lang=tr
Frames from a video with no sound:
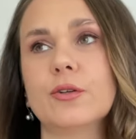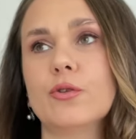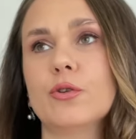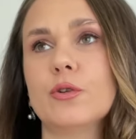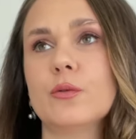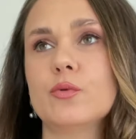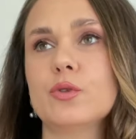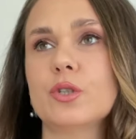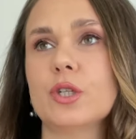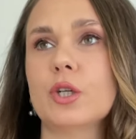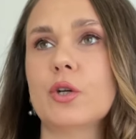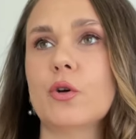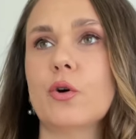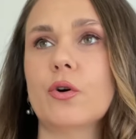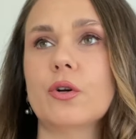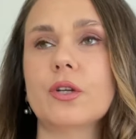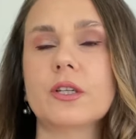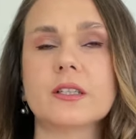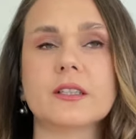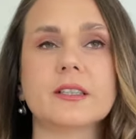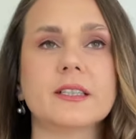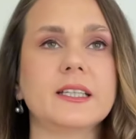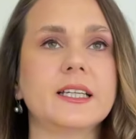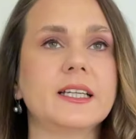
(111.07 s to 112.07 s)
önümüzdeki 10
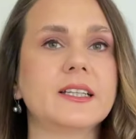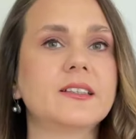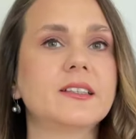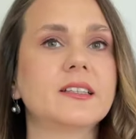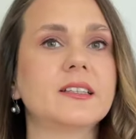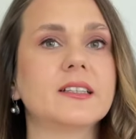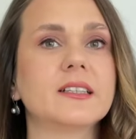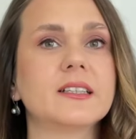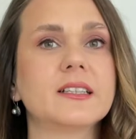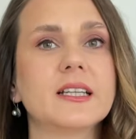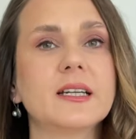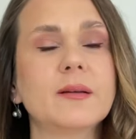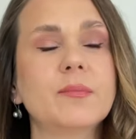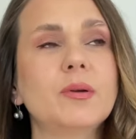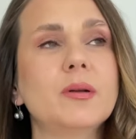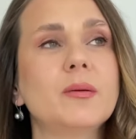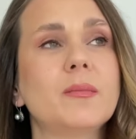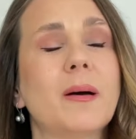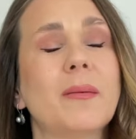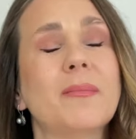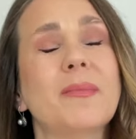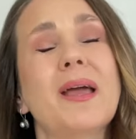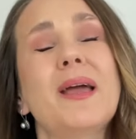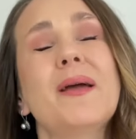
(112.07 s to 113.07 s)
yılın yetkinlikleri
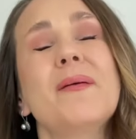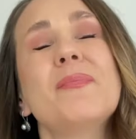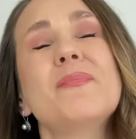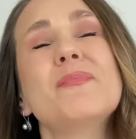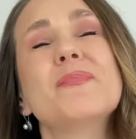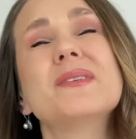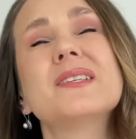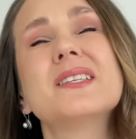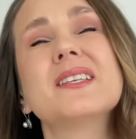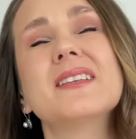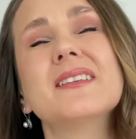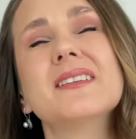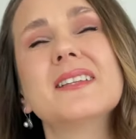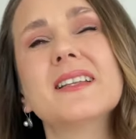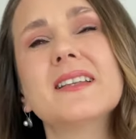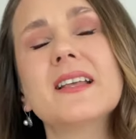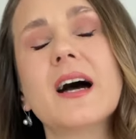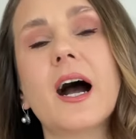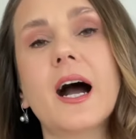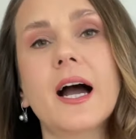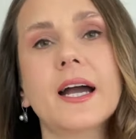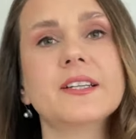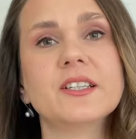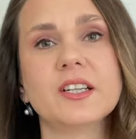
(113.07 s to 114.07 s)
bilmem ne hepsinde
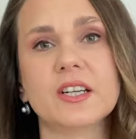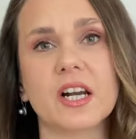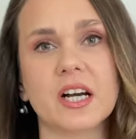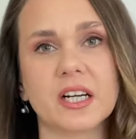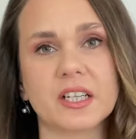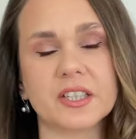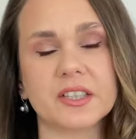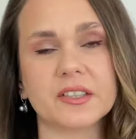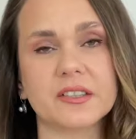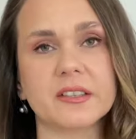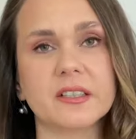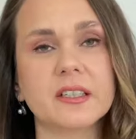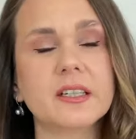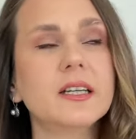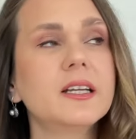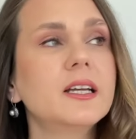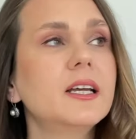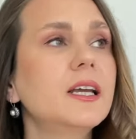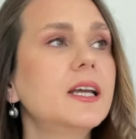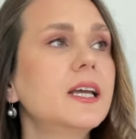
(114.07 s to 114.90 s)
de aynı lakırdı.